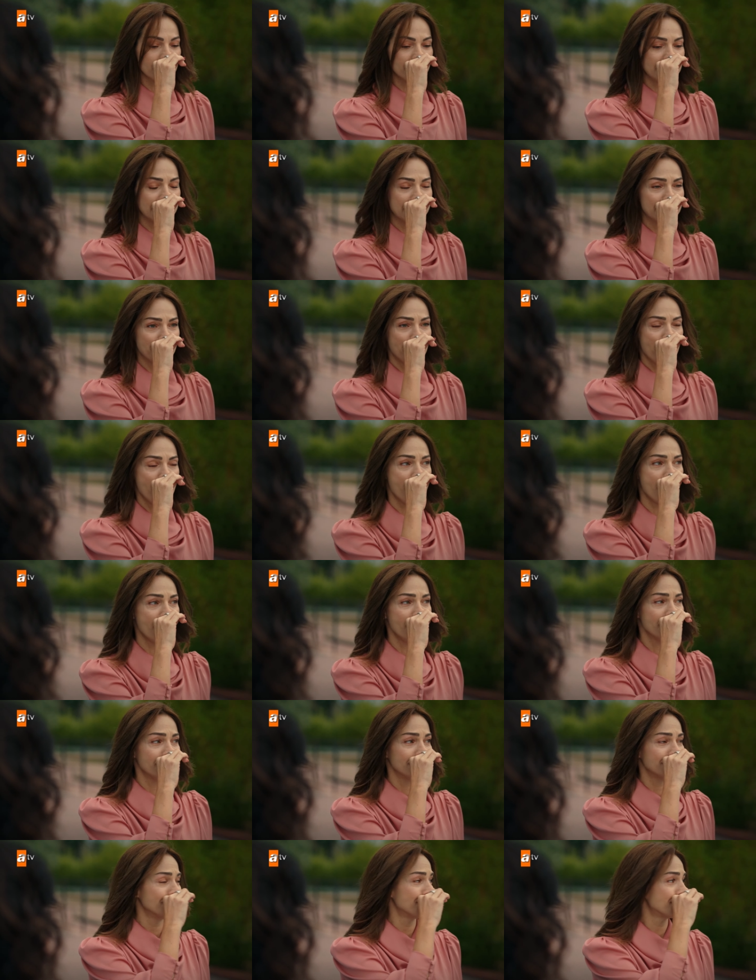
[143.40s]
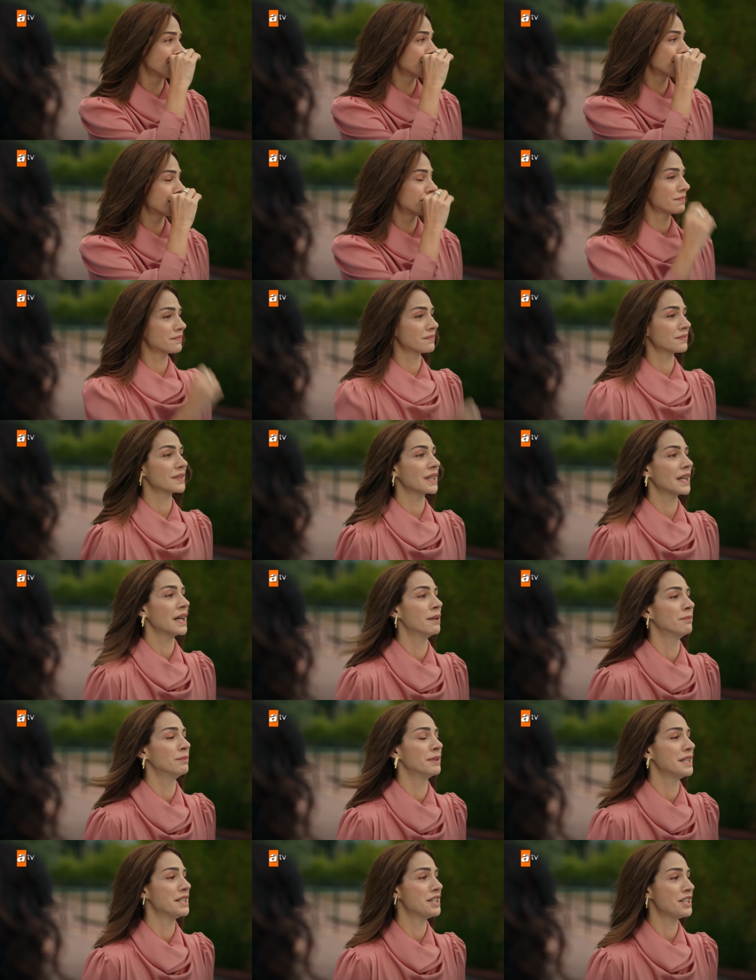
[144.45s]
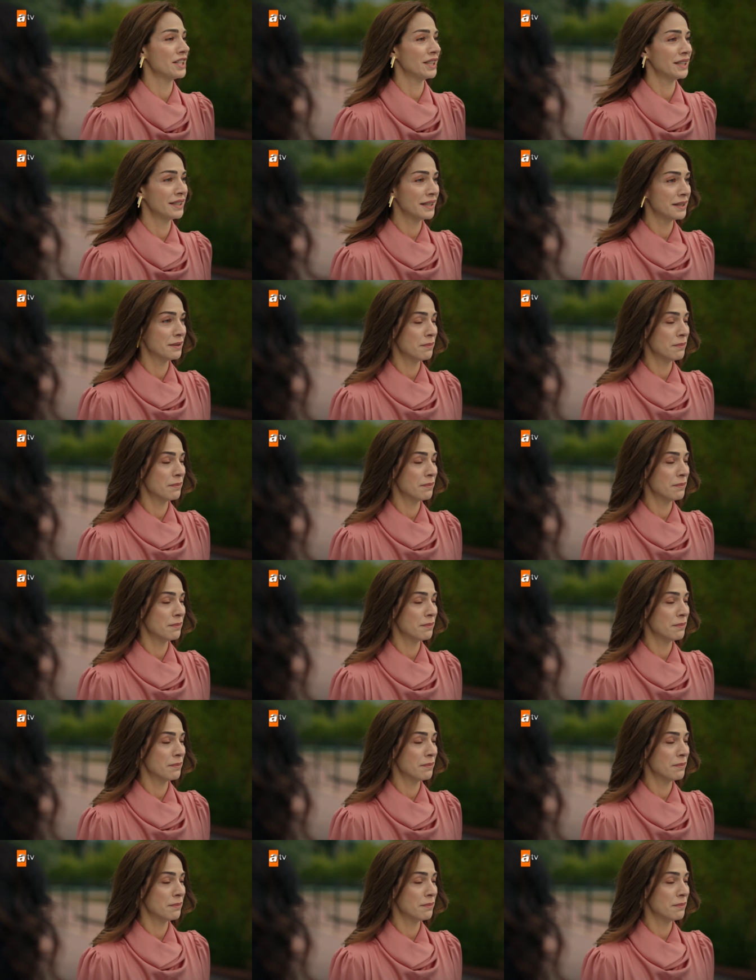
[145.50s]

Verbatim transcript: ولا شي مو صاير لي